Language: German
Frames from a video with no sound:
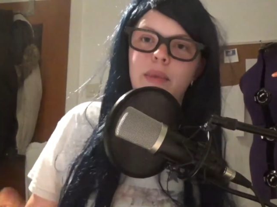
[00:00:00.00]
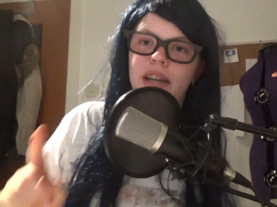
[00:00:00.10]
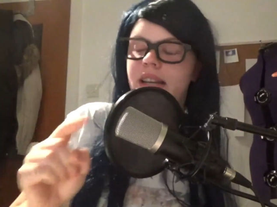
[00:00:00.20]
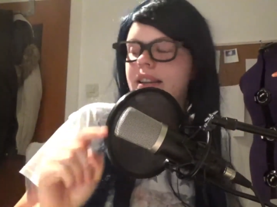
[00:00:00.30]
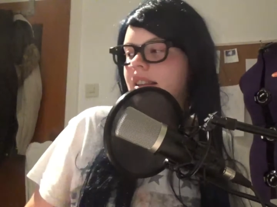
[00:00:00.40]

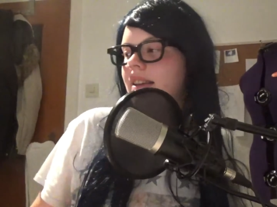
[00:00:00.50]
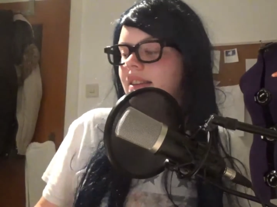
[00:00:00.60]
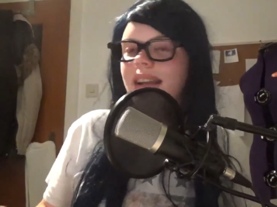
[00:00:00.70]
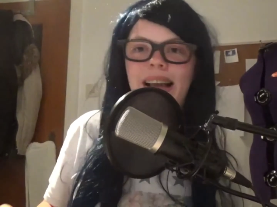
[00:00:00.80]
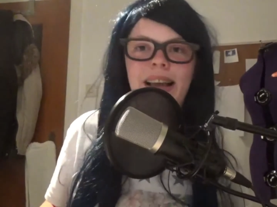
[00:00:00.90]
dann endlich der
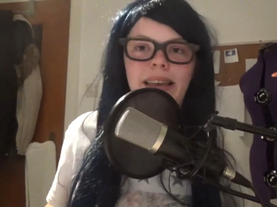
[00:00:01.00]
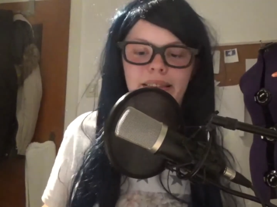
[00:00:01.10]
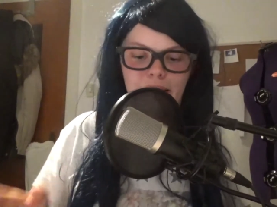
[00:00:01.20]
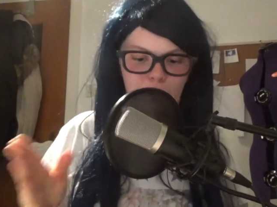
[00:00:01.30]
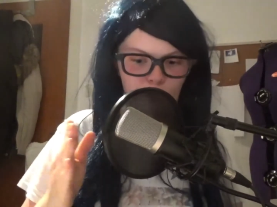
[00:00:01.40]
lang
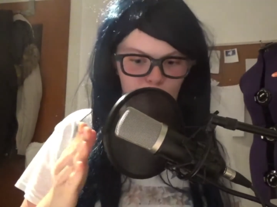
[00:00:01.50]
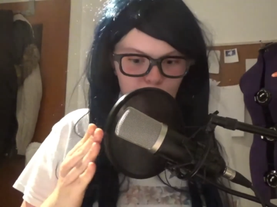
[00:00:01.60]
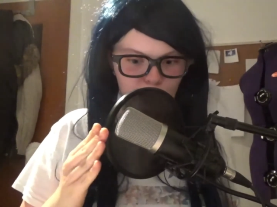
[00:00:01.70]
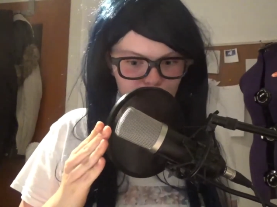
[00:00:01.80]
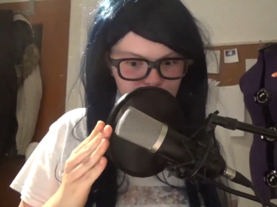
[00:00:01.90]
ersehnte Kuss.